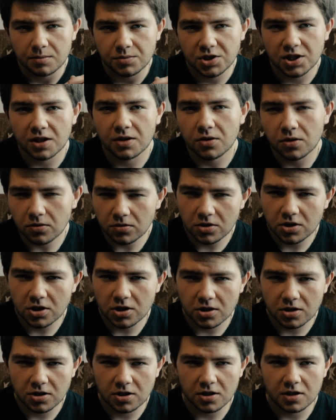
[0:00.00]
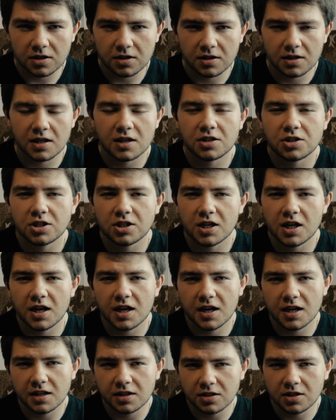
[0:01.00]
przekroczyć
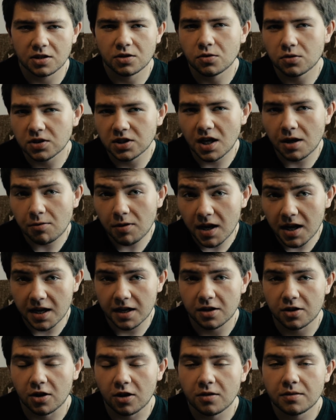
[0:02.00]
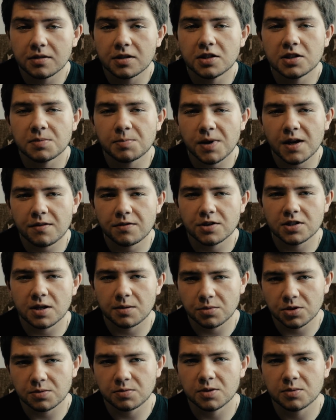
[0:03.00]
nasze niedojrzałe ego i sprawić,
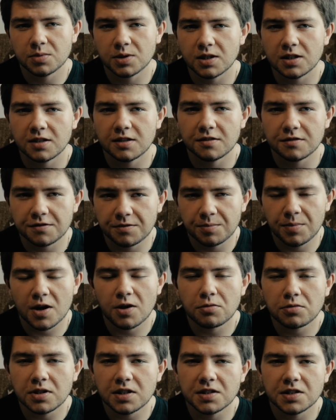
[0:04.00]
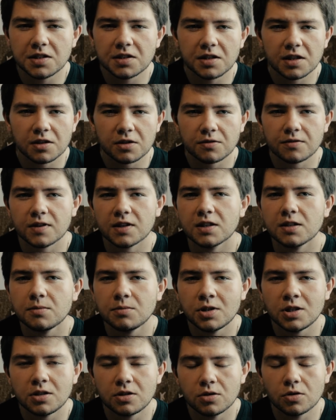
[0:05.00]
abyśmy byli w pełni
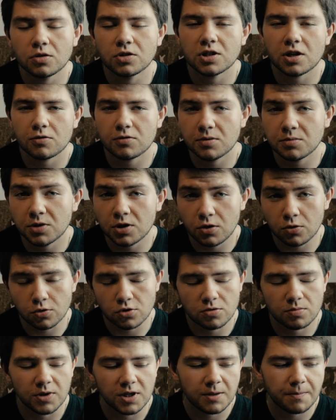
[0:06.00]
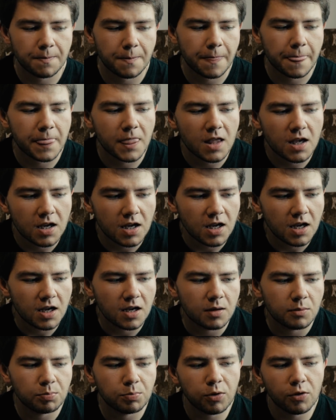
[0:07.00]
zintegrowanymi i dojrzałymi ludźmi.
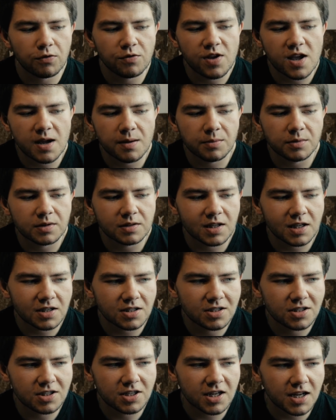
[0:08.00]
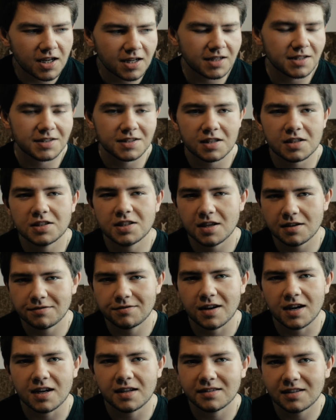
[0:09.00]
Bowiem tak się
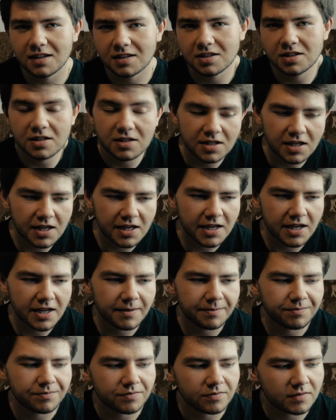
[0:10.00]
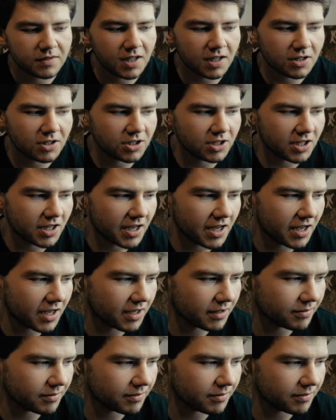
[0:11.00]
zadziewa, tak się dzieje, tak się